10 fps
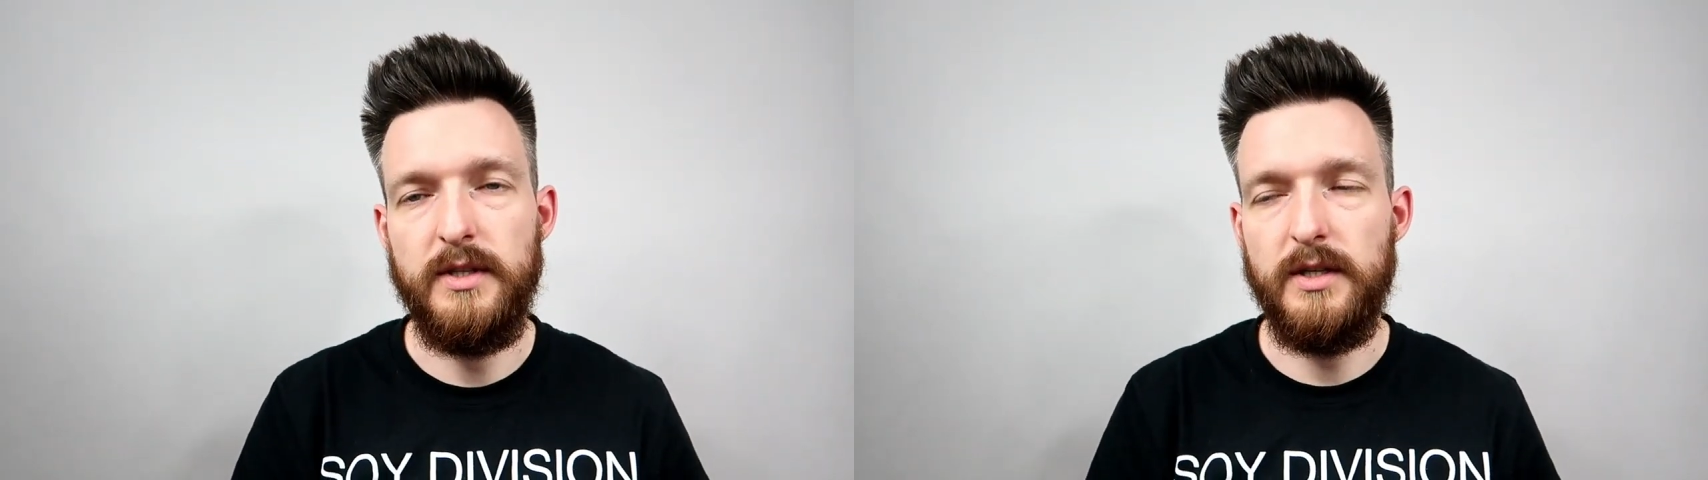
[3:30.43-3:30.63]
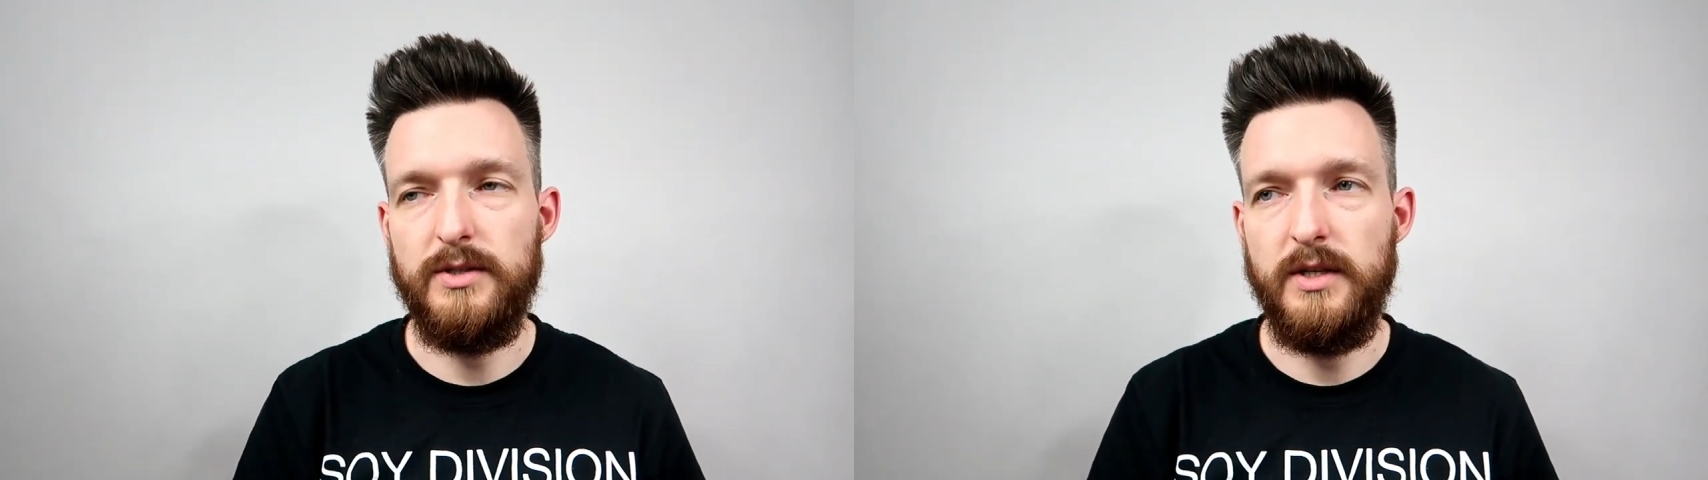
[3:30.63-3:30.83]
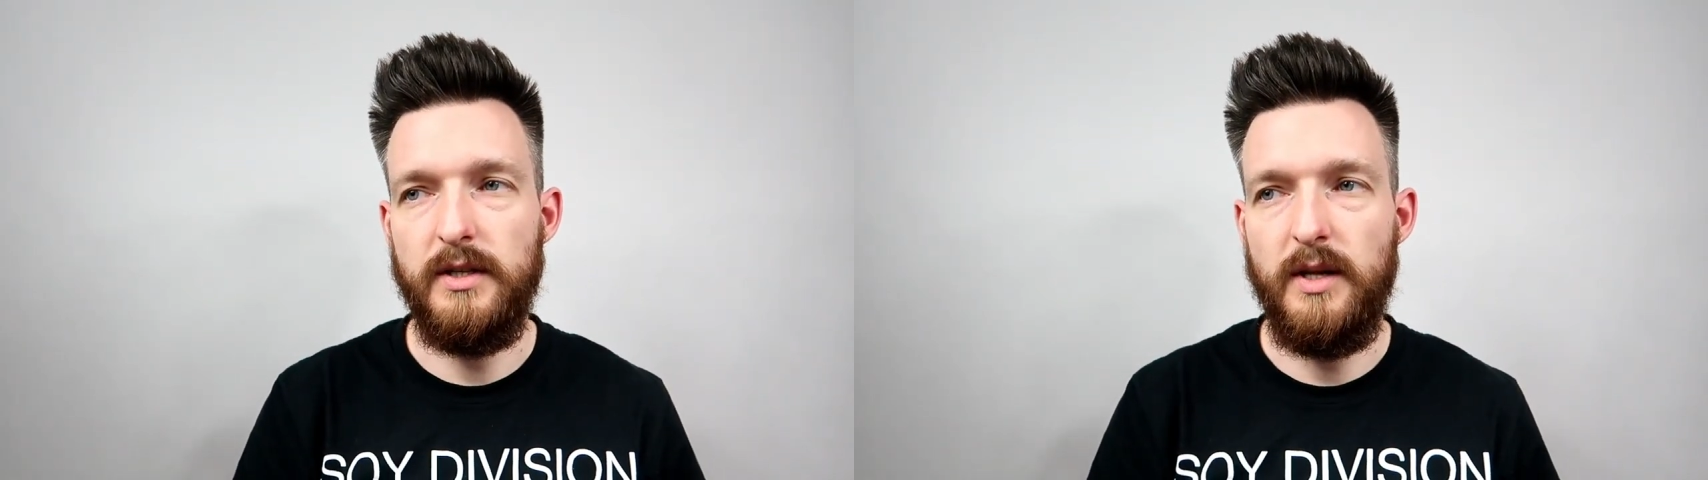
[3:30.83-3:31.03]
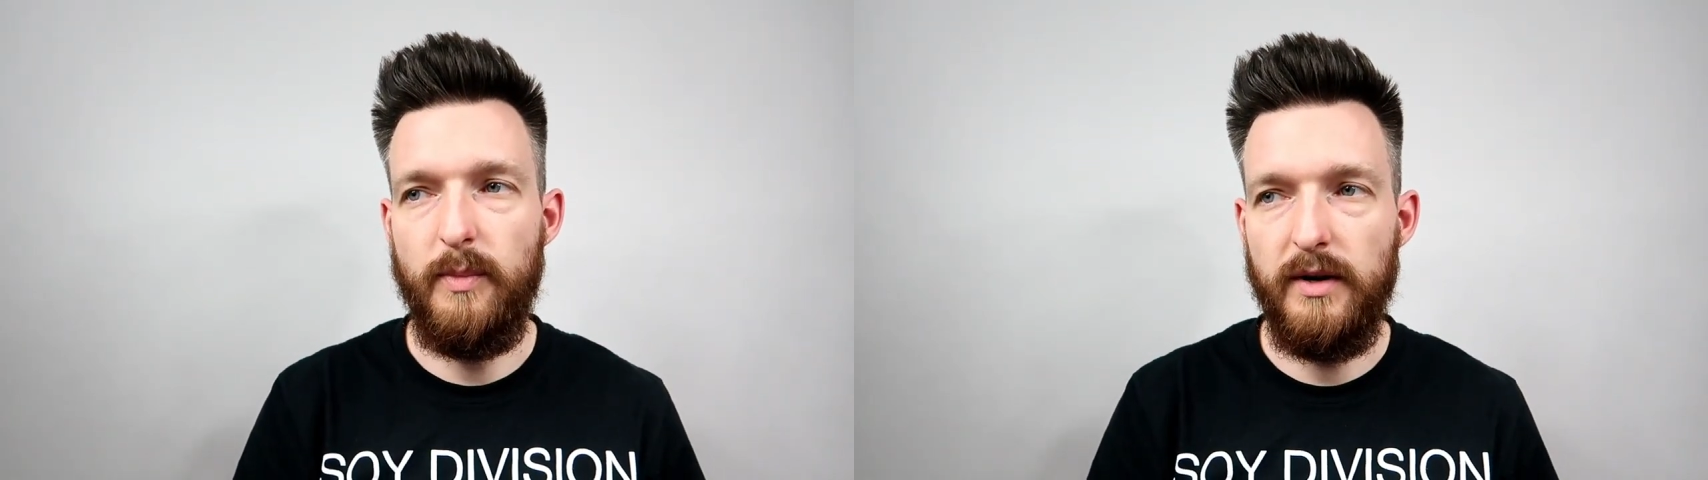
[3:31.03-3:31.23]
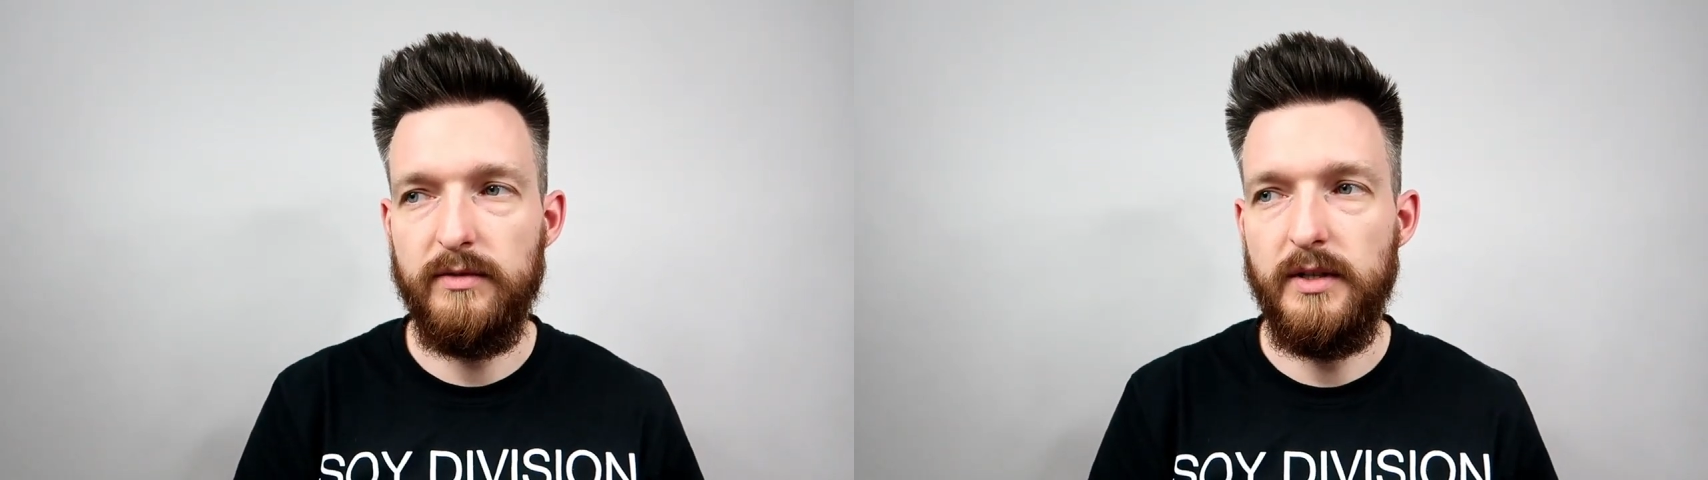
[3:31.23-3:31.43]
Także
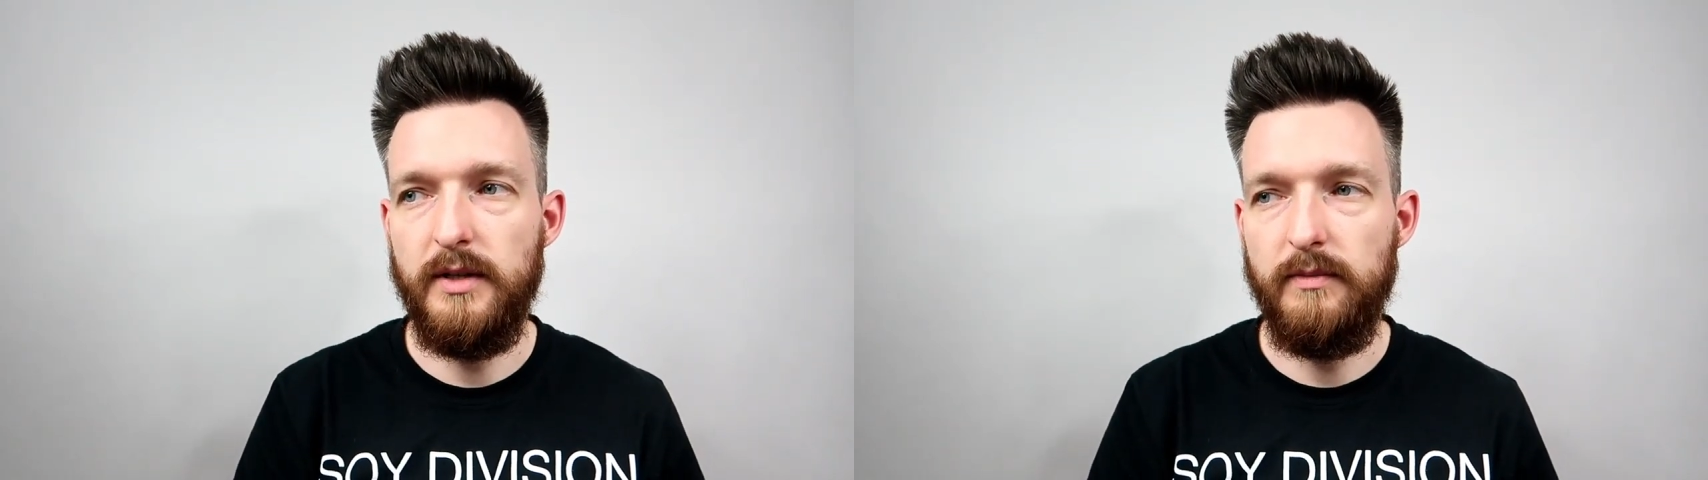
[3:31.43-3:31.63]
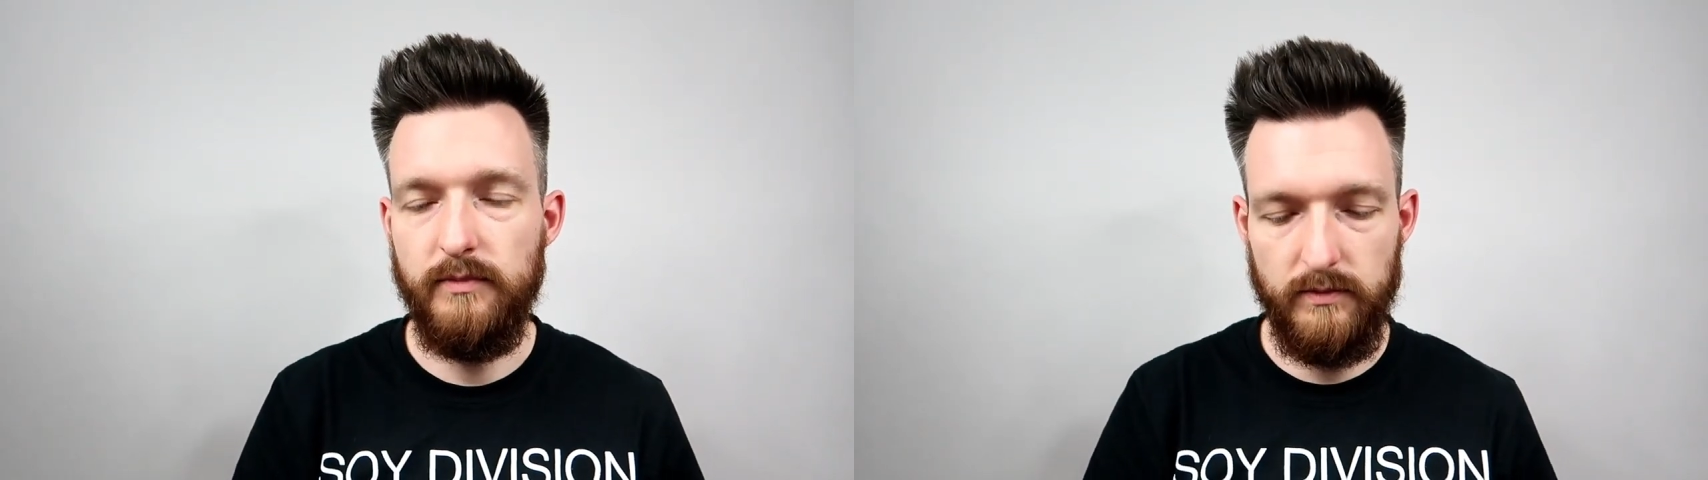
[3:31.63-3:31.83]
naprawdę